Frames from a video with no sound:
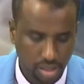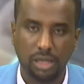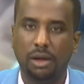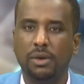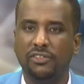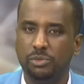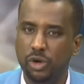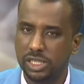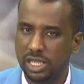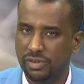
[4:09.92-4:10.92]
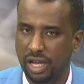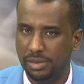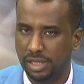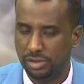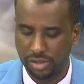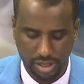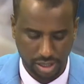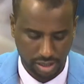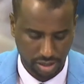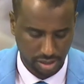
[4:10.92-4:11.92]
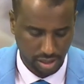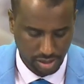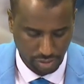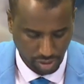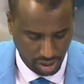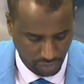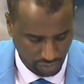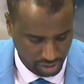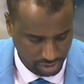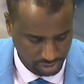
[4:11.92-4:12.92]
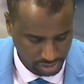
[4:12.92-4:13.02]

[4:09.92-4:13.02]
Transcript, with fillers: طبعا ما في موازنه في العام 22 عشان الناس تكون عارفه يعني